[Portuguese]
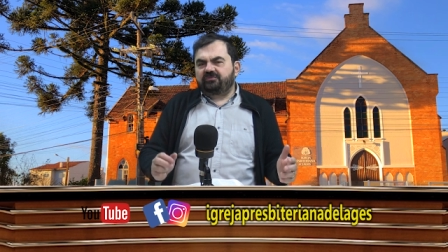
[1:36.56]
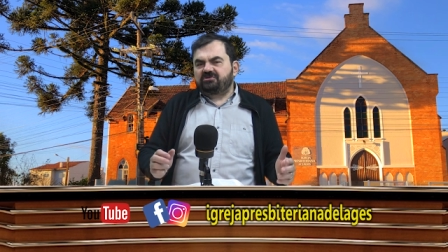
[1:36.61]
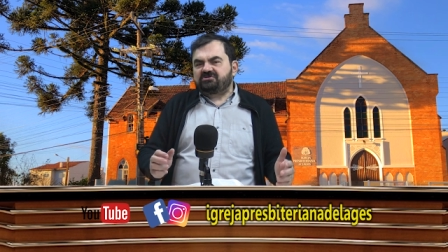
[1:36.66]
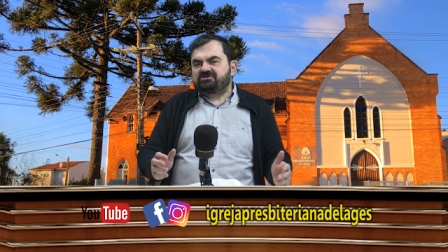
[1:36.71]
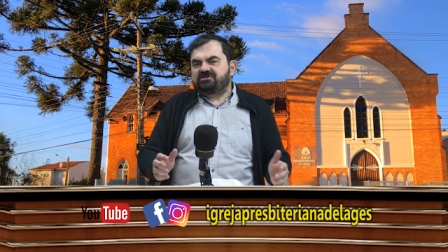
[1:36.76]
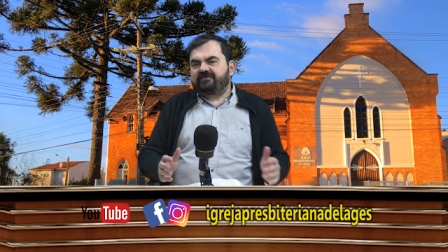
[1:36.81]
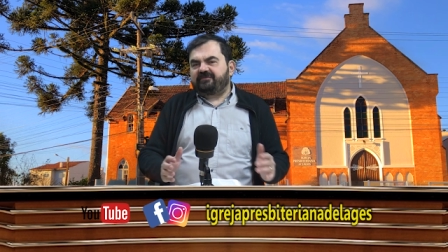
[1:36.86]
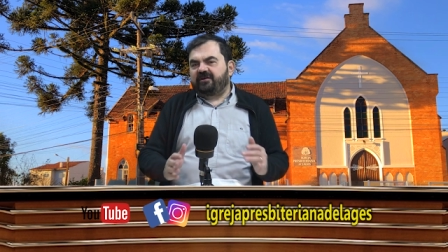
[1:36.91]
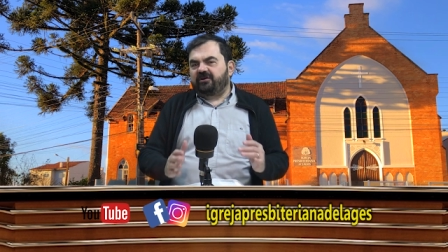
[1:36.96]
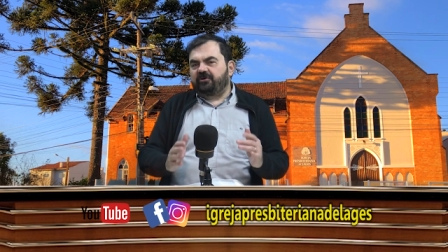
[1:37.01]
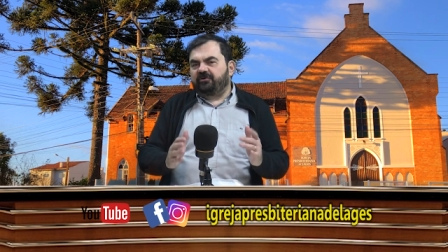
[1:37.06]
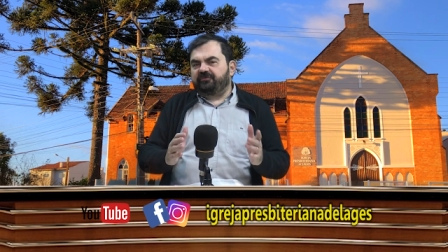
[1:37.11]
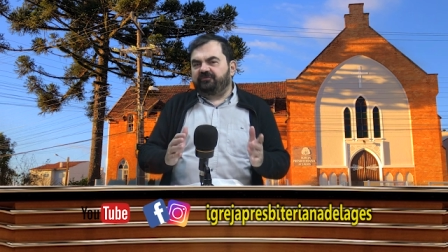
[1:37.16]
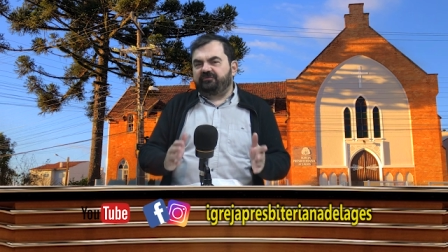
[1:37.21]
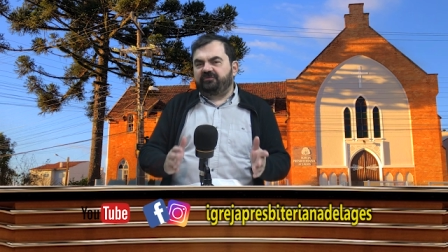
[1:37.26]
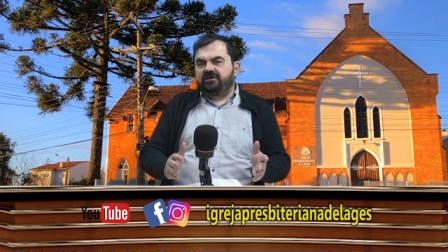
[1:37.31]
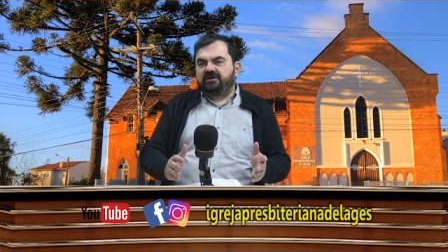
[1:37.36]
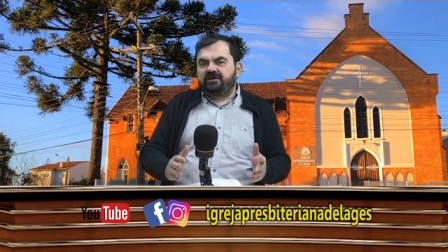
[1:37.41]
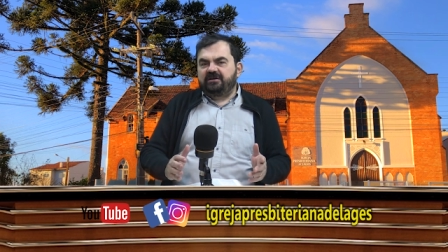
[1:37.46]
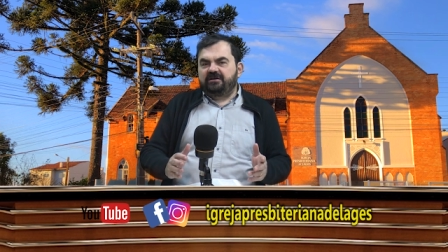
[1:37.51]
você vai
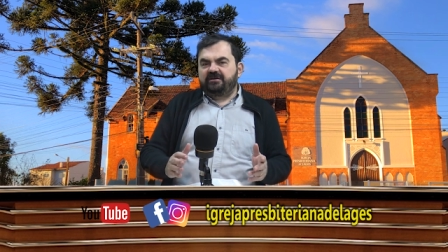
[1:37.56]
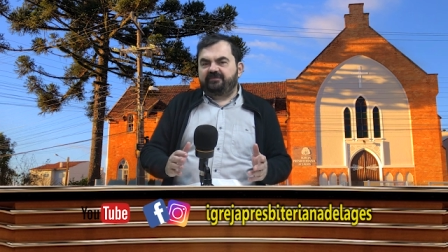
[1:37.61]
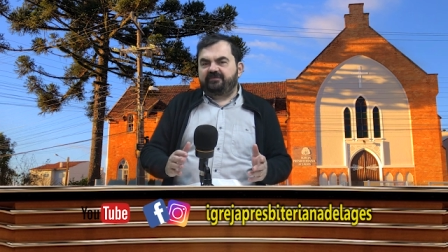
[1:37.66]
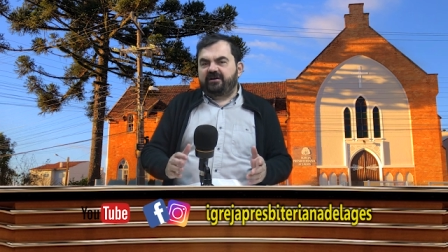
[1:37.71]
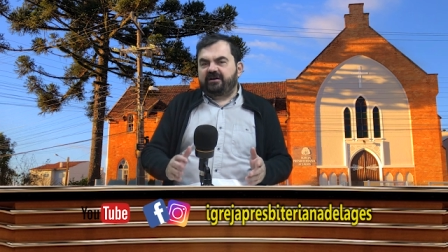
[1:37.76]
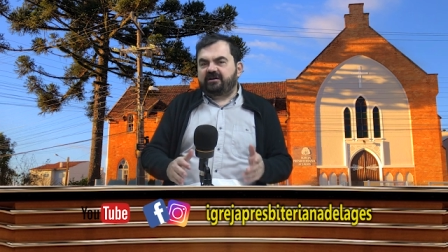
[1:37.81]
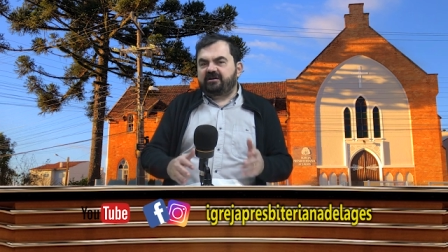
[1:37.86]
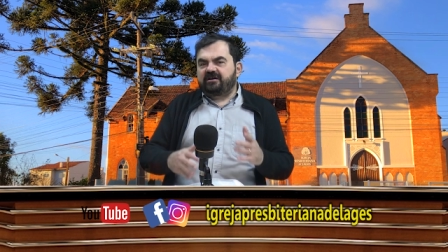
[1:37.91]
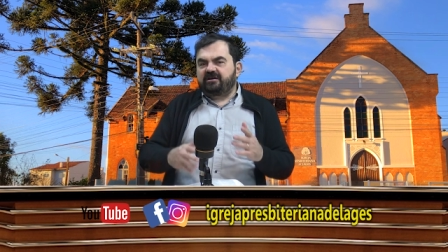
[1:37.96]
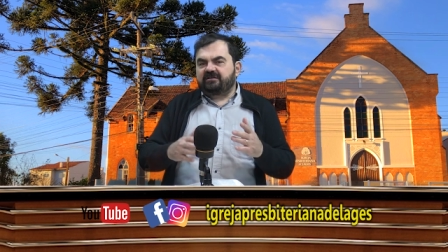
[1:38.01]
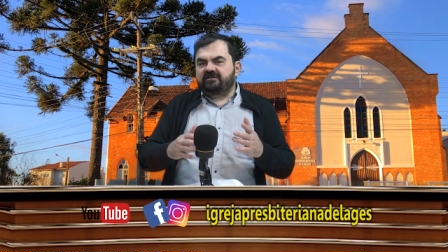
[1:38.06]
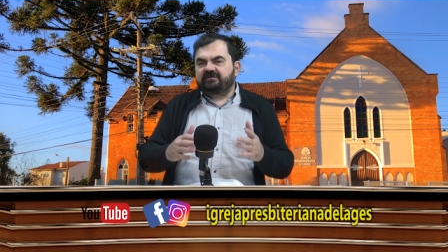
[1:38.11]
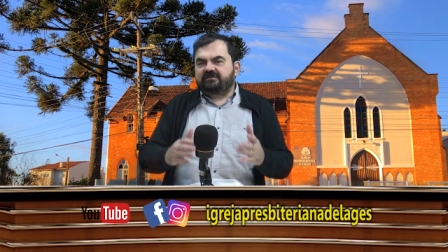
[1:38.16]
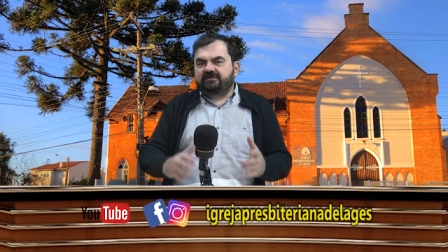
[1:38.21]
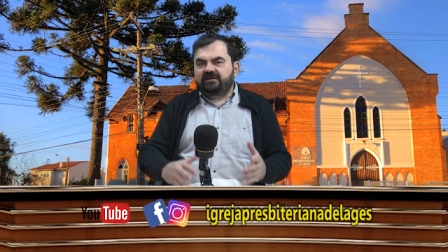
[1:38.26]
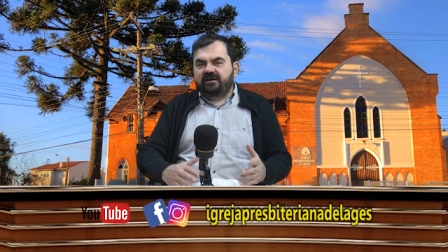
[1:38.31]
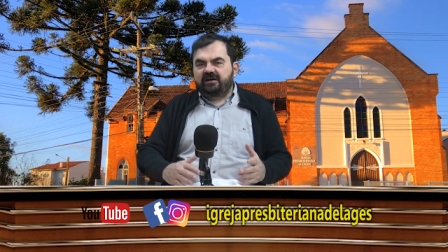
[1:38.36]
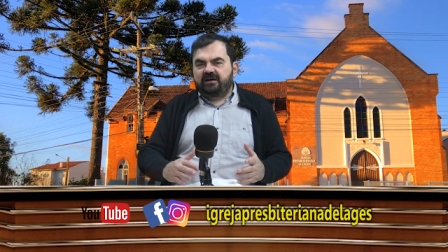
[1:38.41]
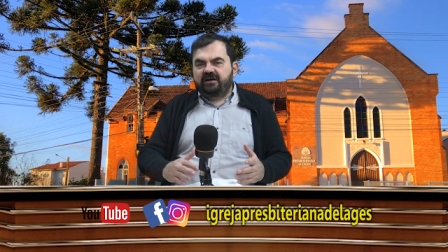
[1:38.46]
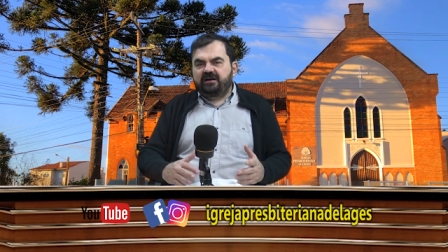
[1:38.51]
ouvir, vai
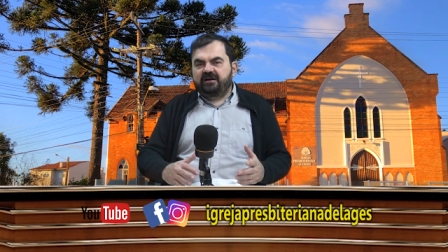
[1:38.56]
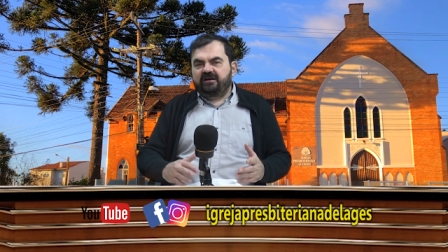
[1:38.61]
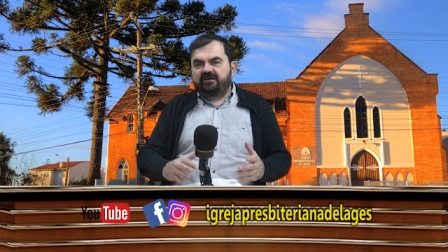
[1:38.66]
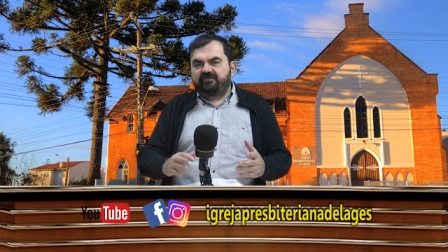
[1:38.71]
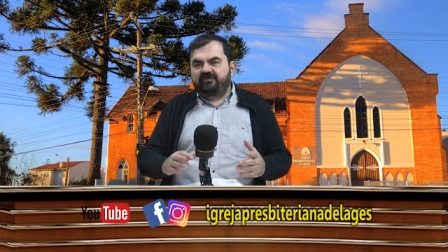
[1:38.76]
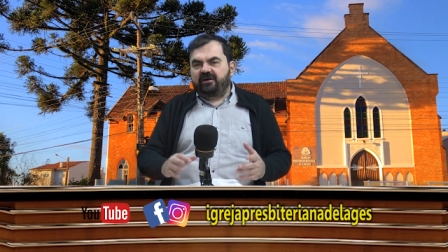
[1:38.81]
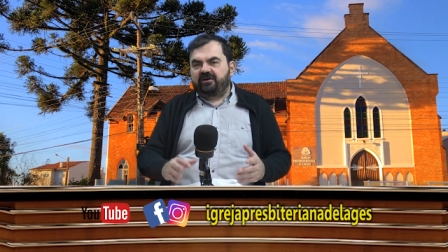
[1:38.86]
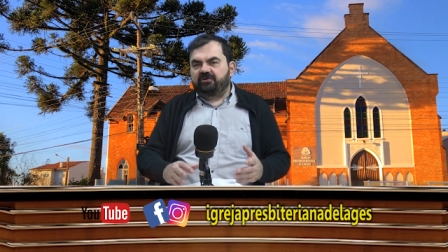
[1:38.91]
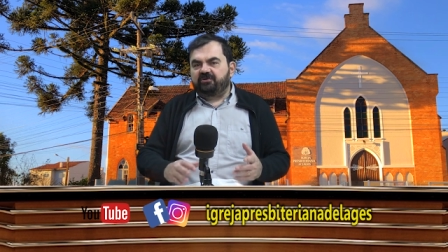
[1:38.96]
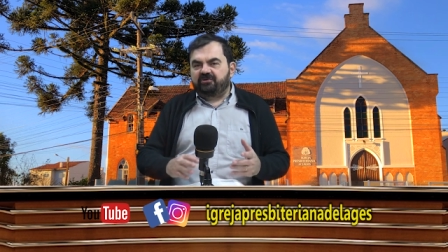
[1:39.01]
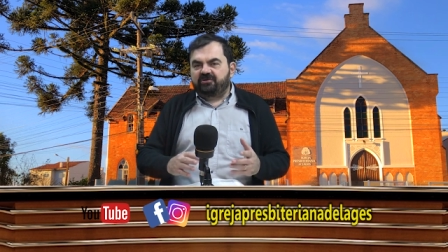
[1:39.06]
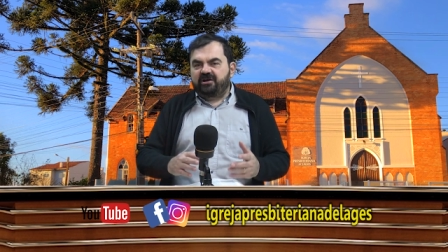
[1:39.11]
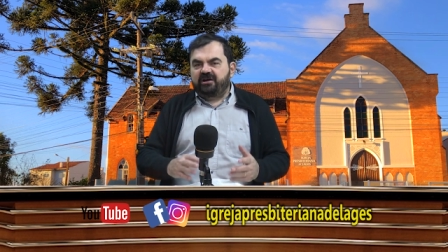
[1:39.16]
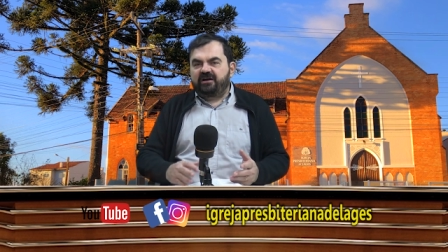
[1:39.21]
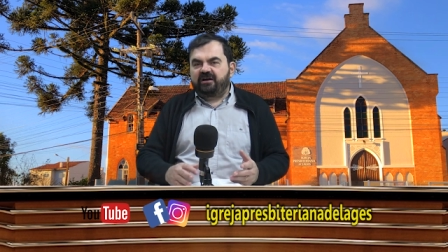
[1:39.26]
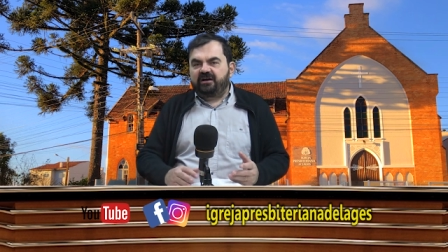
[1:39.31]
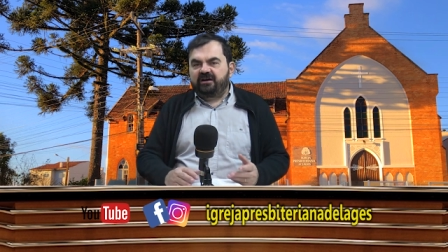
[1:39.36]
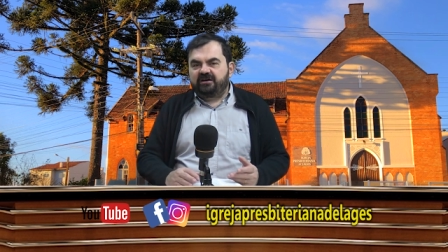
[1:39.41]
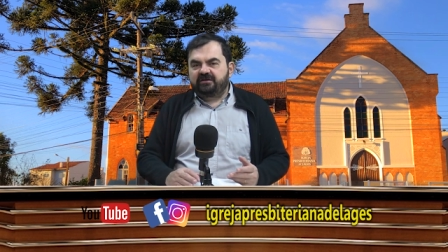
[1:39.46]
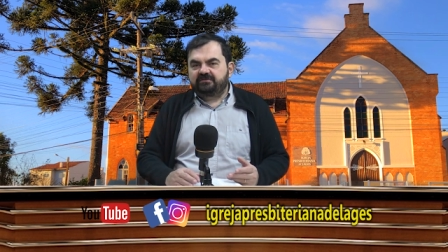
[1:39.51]
cantar, vai
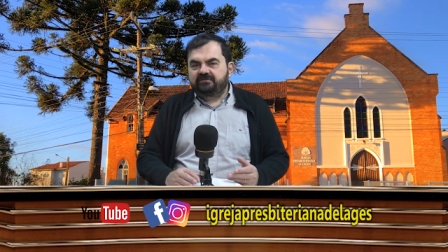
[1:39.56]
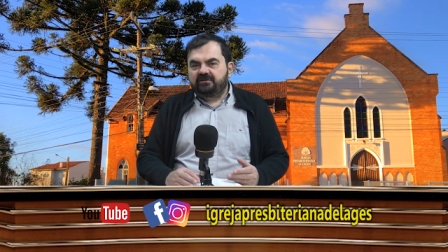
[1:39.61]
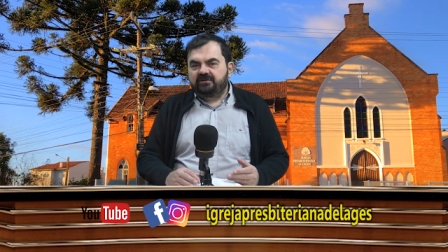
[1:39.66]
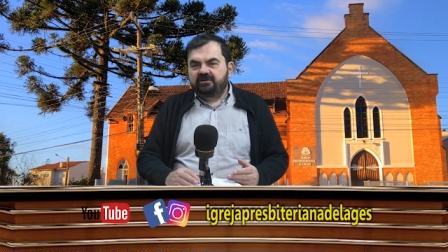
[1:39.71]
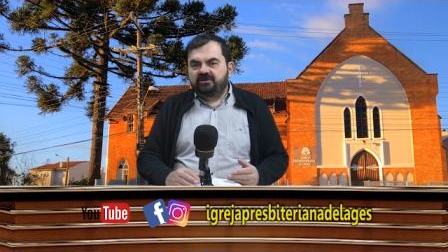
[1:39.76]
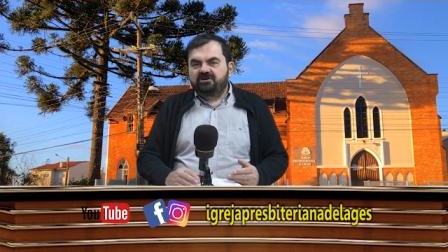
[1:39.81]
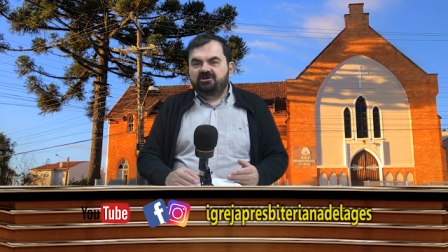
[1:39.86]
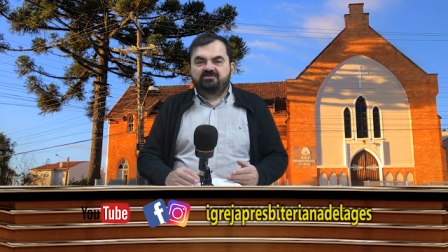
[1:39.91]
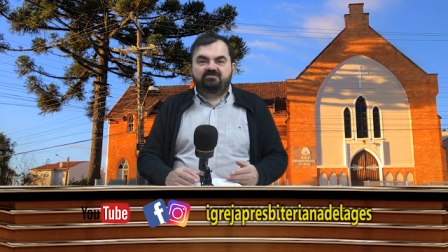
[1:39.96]
orar,